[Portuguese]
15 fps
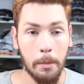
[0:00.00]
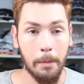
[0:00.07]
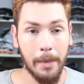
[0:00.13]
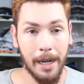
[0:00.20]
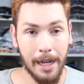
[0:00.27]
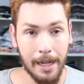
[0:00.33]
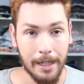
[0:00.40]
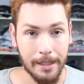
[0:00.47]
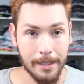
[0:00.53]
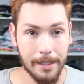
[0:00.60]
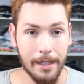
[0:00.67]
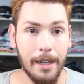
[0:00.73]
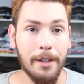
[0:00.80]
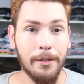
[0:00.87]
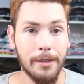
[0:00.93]

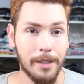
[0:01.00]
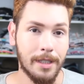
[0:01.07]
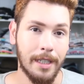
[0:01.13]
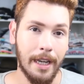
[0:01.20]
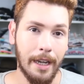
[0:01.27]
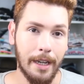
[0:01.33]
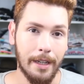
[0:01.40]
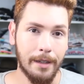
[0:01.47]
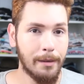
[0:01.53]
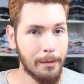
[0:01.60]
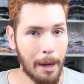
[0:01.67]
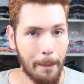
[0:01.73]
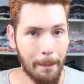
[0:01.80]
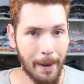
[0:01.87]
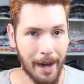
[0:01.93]
Mas eu usei
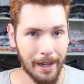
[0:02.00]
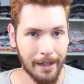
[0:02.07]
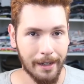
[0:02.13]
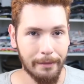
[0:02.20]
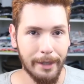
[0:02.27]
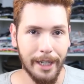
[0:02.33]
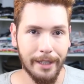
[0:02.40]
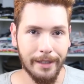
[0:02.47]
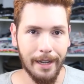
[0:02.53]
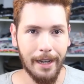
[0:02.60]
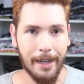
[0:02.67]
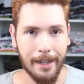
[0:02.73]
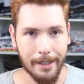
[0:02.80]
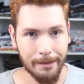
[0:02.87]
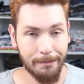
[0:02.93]
uma parca
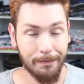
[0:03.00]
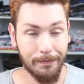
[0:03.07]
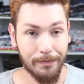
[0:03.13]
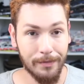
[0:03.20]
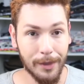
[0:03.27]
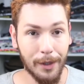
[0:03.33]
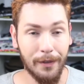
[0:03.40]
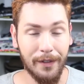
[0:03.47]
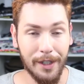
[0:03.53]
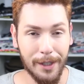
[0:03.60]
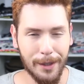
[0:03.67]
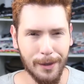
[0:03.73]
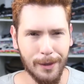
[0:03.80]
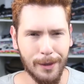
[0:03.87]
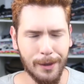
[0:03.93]
militar no
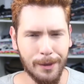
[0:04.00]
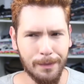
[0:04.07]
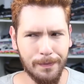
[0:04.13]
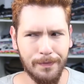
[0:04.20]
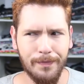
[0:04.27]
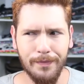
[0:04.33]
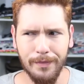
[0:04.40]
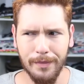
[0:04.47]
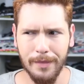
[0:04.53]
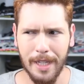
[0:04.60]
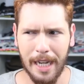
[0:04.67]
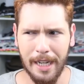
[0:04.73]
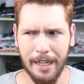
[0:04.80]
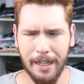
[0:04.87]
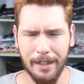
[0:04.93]
vídeo,
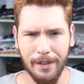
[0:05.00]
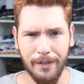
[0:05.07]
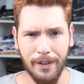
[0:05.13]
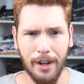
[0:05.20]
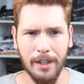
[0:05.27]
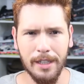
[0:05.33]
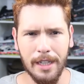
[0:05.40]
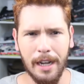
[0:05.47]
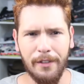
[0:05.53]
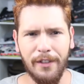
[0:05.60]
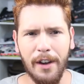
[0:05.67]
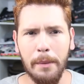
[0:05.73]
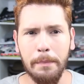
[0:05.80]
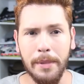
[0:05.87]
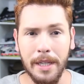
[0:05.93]
é, no vlog da
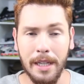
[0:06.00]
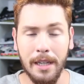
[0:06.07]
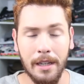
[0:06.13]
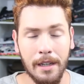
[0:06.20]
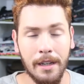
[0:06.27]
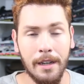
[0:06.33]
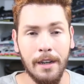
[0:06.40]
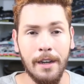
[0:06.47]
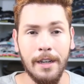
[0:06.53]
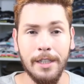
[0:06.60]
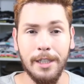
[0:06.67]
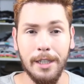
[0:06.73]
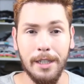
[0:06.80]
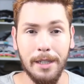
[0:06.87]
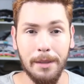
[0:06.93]
Fabi
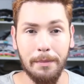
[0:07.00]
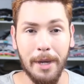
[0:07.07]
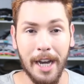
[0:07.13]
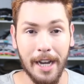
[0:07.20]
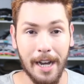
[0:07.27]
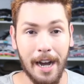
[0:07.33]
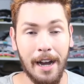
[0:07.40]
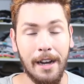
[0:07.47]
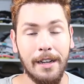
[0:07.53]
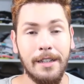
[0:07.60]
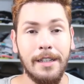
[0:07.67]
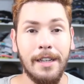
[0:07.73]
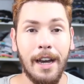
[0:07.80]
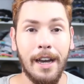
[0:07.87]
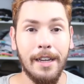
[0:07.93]
de BH
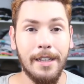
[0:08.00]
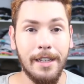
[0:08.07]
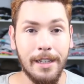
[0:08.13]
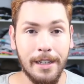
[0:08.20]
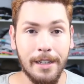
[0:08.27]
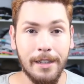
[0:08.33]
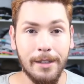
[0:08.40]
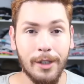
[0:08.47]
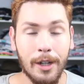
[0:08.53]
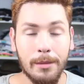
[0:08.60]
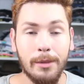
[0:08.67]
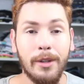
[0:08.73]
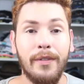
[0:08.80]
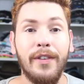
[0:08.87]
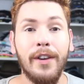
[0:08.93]
E aí todo
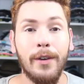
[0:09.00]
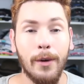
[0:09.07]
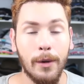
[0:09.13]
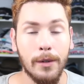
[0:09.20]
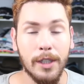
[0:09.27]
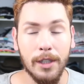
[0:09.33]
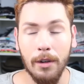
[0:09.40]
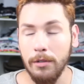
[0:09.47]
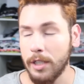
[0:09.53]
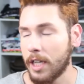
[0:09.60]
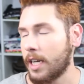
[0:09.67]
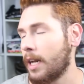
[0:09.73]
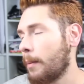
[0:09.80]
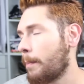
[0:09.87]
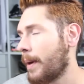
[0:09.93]
mundo ficou, de onde é
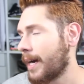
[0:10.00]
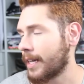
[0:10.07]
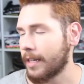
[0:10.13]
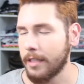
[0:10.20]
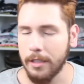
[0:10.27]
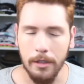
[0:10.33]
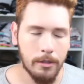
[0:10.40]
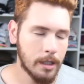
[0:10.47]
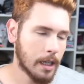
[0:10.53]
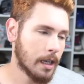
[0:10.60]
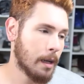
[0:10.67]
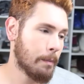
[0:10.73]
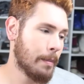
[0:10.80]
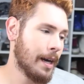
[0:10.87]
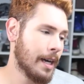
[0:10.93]
aquela parca? De onde é
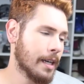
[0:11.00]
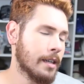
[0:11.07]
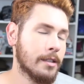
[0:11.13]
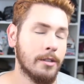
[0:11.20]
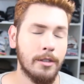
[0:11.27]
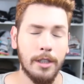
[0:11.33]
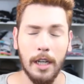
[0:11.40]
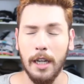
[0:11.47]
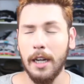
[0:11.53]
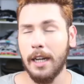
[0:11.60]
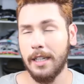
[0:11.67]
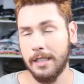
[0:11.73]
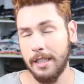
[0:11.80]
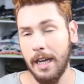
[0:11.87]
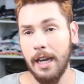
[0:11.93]
aquela parca? De onde é aquele
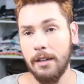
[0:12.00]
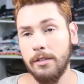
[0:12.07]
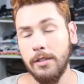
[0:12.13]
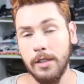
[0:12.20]
casaco?